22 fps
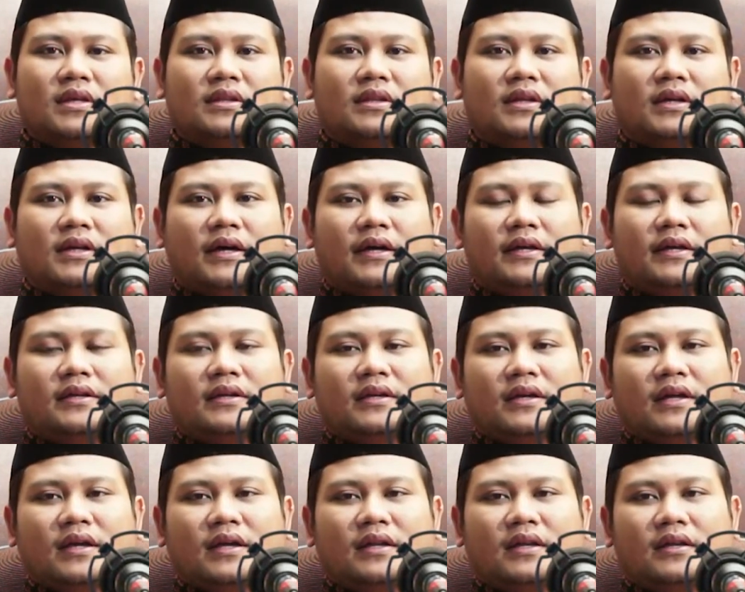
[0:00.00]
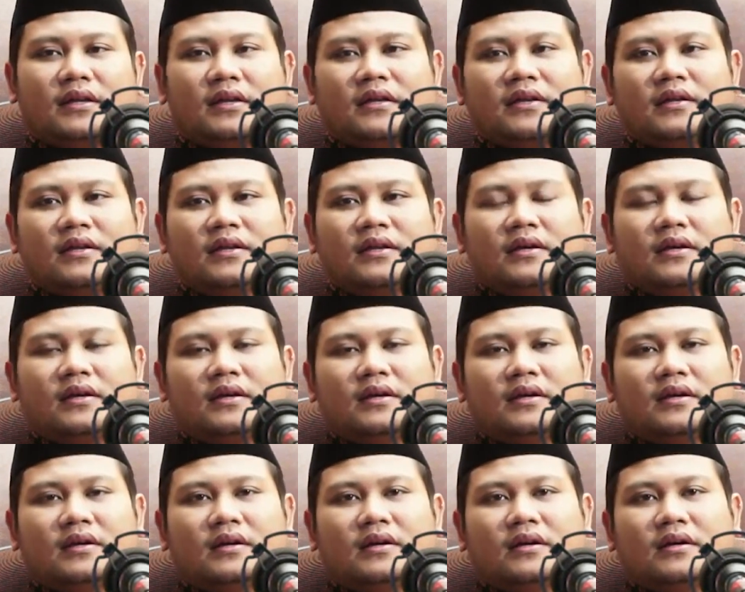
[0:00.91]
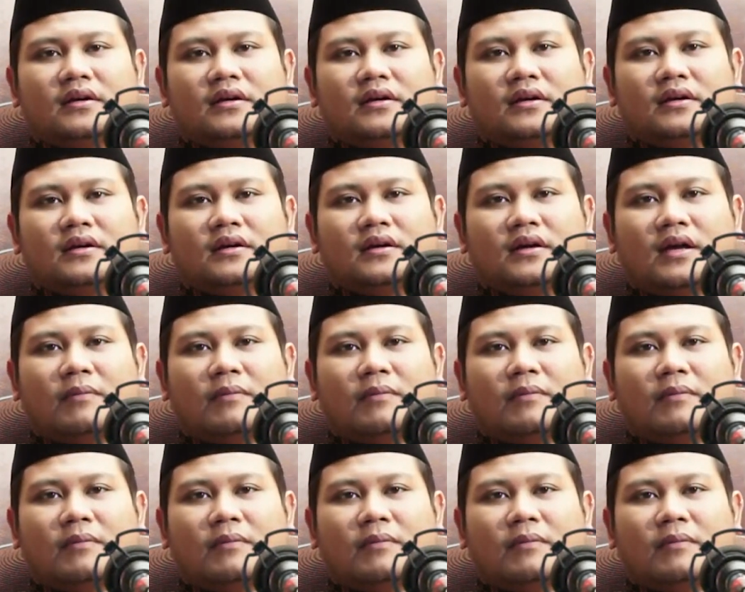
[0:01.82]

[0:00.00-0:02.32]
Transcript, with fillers: terkait dengan eh,